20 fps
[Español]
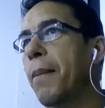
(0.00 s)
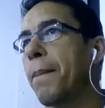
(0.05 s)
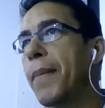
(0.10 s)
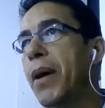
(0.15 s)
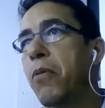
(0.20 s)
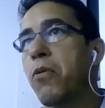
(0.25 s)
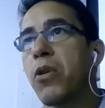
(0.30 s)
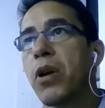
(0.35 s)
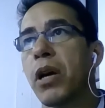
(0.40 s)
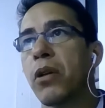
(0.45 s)
va
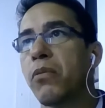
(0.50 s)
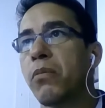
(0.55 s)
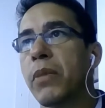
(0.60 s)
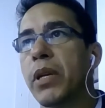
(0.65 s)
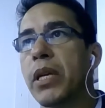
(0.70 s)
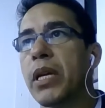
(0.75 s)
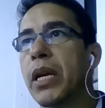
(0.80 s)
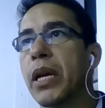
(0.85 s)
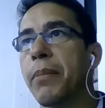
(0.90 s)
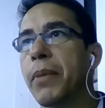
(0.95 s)
a buscar un
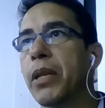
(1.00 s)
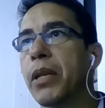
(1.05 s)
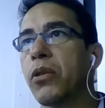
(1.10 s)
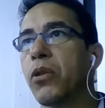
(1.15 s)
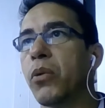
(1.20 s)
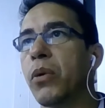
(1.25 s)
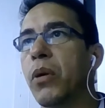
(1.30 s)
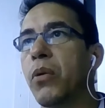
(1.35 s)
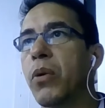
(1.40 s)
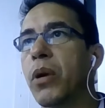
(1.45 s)

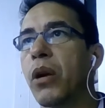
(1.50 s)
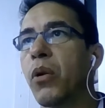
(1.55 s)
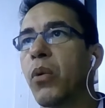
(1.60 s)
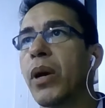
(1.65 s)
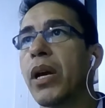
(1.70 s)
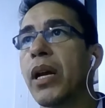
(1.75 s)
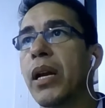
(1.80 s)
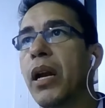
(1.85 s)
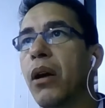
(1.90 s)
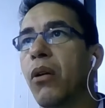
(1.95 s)
medicamento, va a buscar
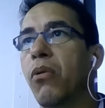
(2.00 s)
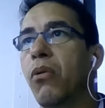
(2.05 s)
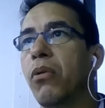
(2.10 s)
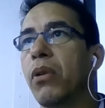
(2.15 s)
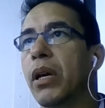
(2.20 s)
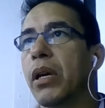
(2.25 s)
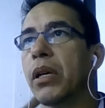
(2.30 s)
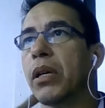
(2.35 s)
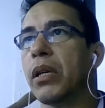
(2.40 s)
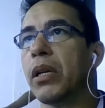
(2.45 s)
cuál es la
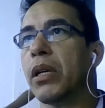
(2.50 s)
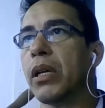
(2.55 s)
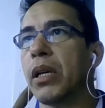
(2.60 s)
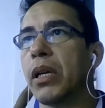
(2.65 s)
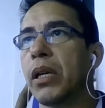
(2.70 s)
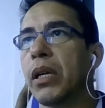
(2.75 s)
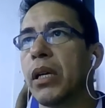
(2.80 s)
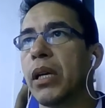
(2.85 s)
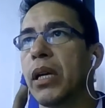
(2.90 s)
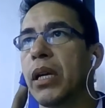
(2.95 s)
cura
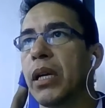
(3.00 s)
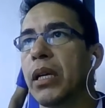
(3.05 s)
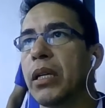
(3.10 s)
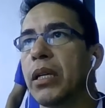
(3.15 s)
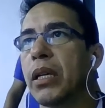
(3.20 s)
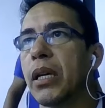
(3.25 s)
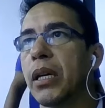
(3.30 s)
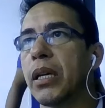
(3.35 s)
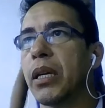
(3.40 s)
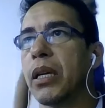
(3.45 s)
eh, en
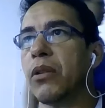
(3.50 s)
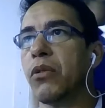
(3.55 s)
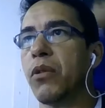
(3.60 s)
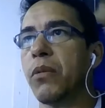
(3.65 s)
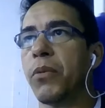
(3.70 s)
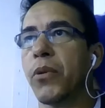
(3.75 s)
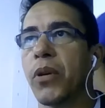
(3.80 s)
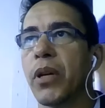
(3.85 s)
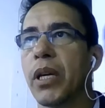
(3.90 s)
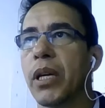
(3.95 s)
internet,
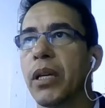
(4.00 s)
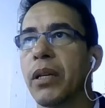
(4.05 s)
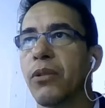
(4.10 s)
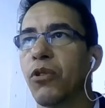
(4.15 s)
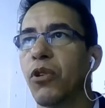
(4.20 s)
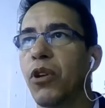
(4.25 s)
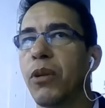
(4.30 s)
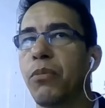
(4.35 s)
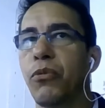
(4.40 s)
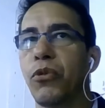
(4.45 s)
¿no? Porque
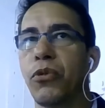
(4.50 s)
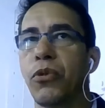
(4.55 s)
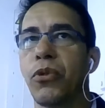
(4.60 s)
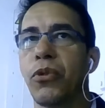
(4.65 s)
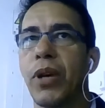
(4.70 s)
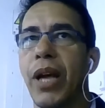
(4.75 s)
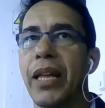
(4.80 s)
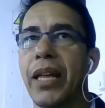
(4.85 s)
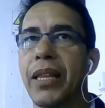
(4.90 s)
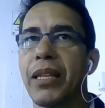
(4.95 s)
todo el
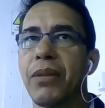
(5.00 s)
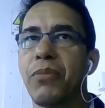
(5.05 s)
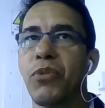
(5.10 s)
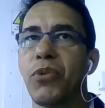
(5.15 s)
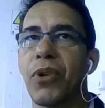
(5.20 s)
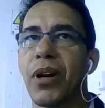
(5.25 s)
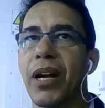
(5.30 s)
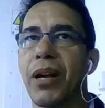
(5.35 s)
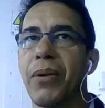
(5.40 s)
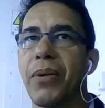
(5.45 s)
mundo antes
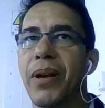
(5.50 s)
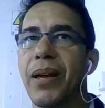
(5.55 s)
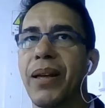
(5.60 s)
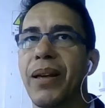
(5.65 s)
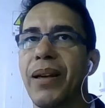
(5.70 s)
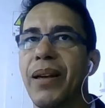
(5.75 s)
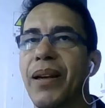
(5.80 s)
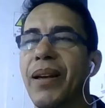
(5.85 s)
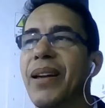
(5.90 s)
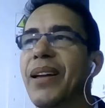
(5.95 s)
buscaba,
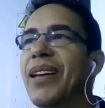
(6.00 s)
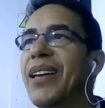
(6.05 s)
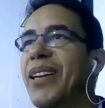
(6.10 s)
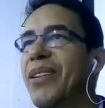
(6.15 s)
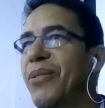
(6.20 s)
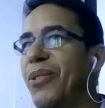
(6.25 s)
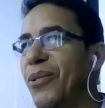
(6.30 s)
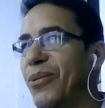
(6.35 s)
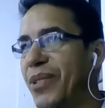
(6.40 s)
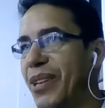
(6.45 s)

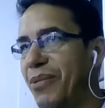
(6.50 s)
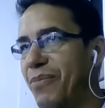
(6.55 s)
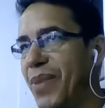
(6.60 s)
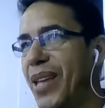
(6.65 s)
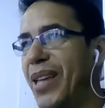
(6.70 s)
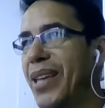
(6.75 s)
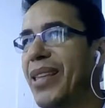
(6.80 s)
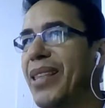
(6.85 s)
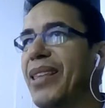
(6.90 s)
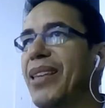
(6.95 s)
iba donde el
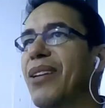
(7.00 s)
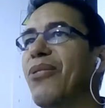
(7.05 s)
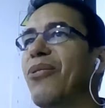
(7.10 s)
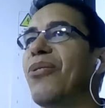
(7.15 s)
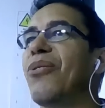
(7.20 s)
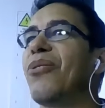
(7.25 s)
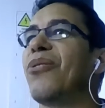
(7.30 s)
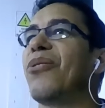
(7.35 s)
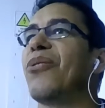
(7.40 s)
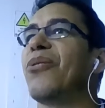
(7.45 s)

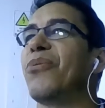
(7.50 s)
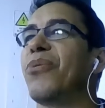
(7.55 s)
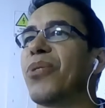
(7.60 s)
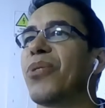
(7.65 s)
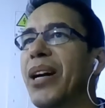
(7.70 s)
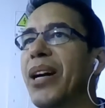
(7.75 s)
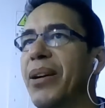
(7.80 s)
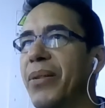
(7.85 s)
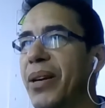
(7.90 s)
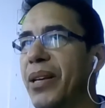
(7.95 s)
médico,
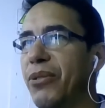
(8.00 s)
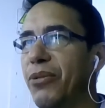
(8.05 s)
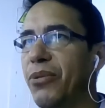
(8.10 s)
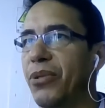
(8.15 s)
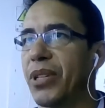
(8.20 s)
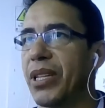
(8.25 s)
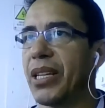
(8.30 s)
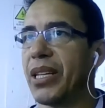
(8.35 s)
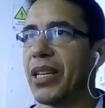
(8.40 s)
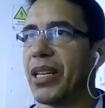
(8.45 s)
buscaba, no
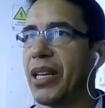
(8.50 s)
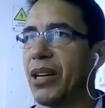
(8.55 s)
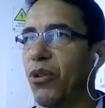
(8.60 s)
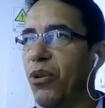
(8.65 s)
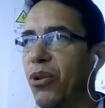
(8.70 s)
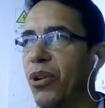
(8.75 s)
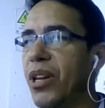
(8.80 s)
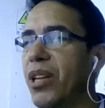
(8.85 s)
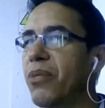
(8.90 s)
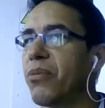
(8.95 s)
sé, en
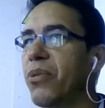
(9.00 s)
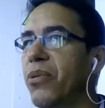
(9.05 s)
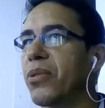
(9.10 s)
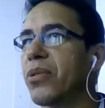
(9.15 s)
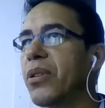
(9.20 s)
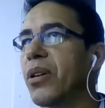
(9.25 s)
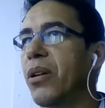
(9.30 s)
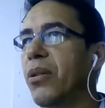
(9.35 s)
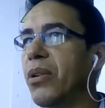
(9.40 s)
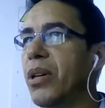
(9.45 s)
los
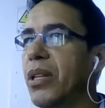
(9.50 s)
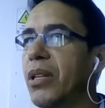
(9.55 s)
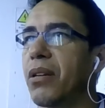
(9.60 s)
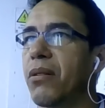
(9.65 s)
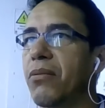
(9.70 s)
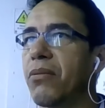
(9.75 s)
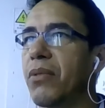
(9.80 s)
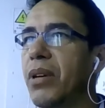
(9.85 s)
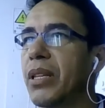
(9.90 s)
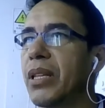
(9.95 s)
libros, ahorita
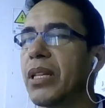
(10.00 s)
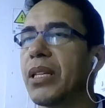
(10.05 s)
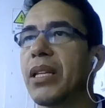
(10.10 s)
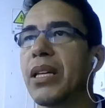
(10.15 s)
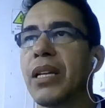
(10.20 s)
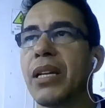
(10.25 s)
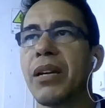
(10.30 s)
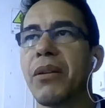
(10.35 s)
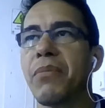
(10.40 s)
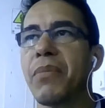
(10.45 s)
no, antes
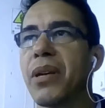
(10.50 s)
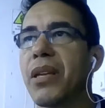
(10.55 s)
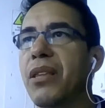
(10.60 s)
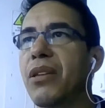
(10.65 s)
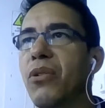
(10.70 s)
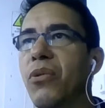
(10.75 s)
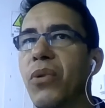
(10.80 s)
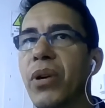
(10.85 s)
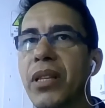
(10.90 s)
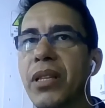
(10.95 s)
de ir al
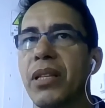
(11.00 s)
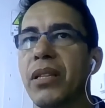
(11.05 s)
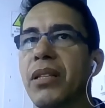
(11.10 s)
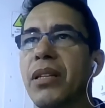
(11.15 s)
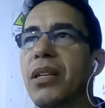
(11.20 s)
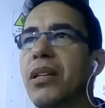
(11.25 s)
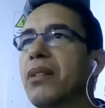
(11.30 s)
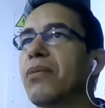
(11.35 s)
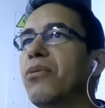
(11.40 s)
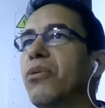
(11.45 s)
médico, antes
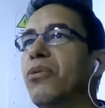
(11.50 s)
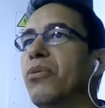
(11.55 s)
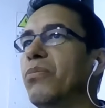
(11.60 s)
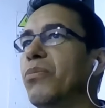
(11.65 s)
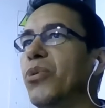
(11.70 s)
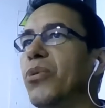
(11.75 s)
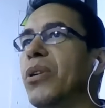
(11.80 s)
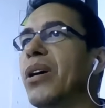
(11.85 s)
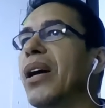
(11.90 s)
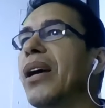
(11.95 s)
de ir, no,
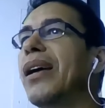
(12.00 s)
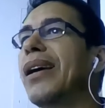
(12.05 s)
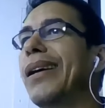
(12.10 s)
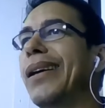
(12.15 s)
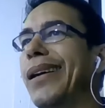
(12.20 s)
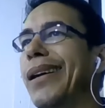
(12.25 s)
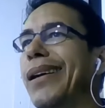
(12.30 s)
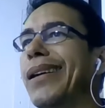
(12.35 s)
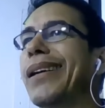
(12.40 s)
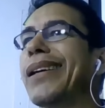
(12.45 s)

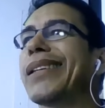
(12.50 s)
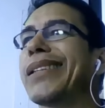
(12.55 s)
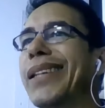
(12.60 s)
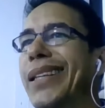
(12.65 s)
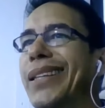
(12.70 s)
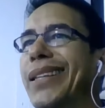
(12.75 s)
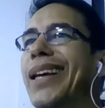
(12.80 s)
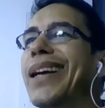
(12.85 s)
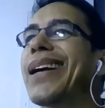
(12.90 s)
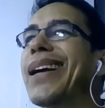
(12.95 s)
busca
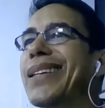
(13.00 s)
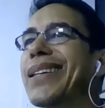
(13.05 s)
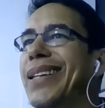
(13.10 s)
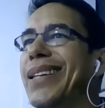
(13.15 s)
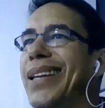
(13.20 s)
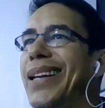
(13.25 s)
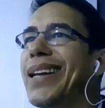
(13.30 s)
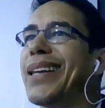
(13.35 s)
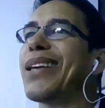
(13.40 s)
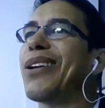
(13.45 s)
recetas
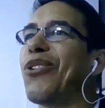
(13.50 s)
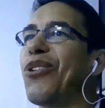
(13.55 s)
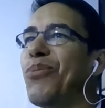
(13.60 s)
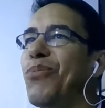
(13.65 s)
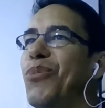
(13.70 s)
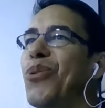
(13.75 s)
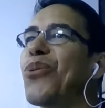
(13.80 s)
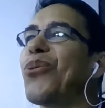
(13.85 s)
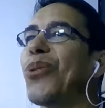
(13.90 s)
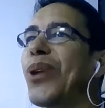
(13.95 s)
caseras de
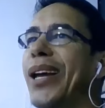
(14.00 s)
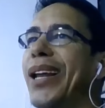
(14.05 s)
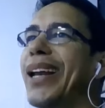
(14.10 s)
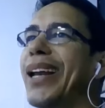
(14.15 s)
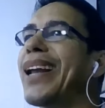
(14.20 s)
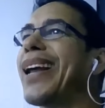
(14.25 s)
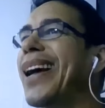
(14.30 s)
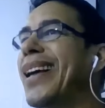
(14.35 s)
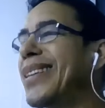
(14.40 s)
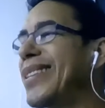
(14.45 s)
cómo curar
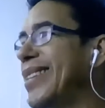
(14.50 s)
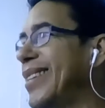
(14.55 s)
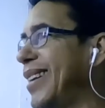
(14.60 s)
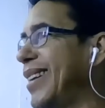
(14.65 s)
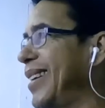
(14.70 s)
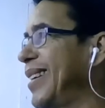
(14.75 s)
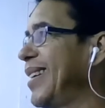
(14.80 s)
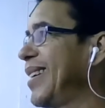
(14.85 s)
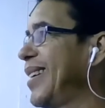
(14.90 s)
el cáncer,